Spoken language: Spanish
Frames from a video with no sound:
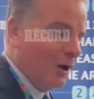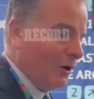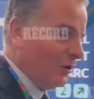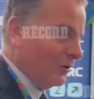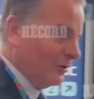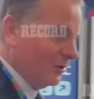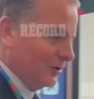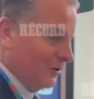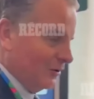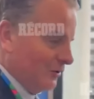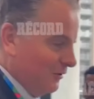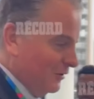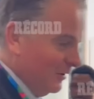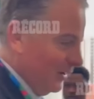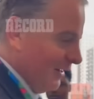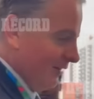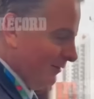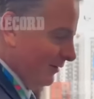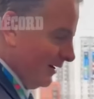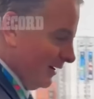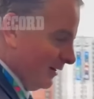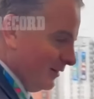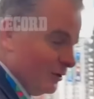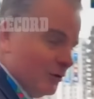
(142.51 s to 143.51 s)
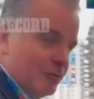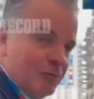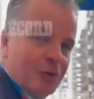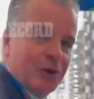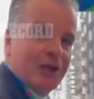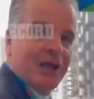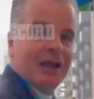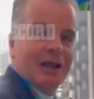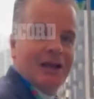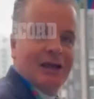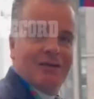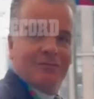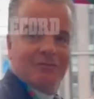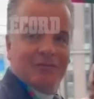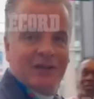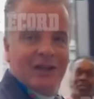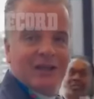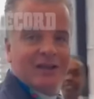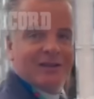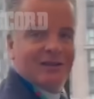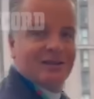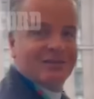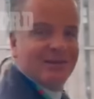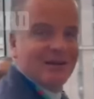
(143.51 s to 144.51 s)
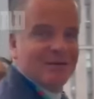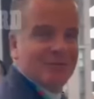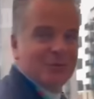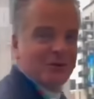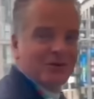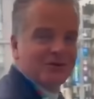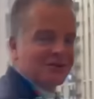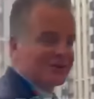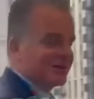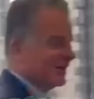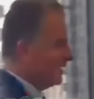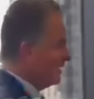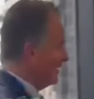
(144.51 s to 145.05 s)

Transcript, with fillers: No, la verdad no. Voy a la final del Champions.